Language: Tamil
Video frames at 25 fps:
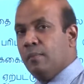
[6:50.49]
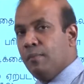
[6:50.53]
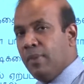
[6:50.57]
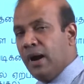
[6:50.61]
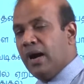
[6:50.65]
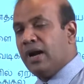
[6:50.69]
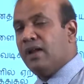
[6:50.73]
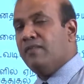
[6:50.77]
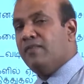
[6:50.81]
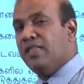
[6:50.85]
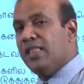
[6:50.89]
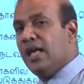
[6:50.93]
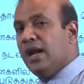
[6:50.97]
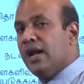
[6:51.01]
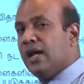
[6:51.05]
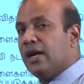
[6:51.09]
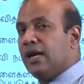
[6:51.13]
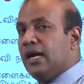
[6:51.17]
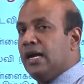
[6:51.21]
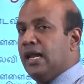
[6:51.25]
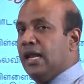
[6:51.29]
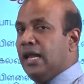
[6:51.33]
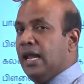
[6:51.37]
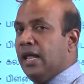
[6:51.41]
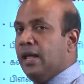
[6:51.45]

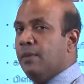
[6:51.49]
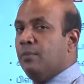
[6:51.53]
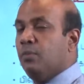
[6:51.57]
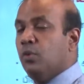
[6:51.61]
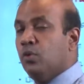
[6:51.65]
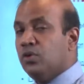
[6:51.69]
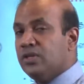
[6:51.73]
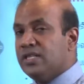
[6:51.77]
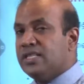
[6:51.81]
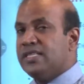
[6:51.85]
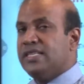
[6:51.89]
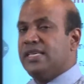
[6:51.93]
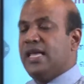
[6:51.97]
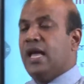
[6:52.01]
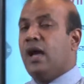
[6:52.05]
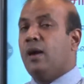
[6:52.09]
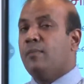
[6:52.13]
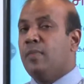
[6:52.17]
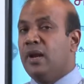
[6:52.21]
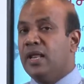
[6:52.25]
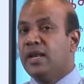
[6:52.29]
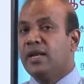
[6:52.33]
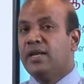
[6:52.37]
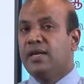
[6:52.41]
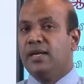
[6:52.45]
பாடவிதானங்களிலே பூர்த்தி
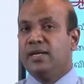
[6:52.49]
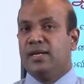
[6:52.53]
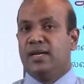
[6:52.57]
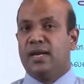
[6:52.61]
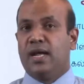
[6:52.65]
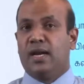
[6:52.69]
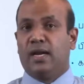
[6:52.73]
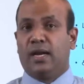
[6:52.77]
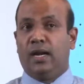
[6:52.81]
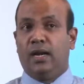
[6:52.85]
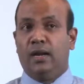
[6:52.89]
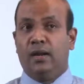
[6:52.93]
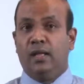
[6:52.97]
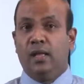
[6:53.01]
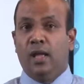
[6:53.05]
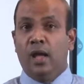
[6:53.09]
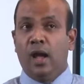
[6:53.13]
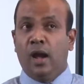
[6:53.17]
செய்யாமல் இருக்கின்றார்கள்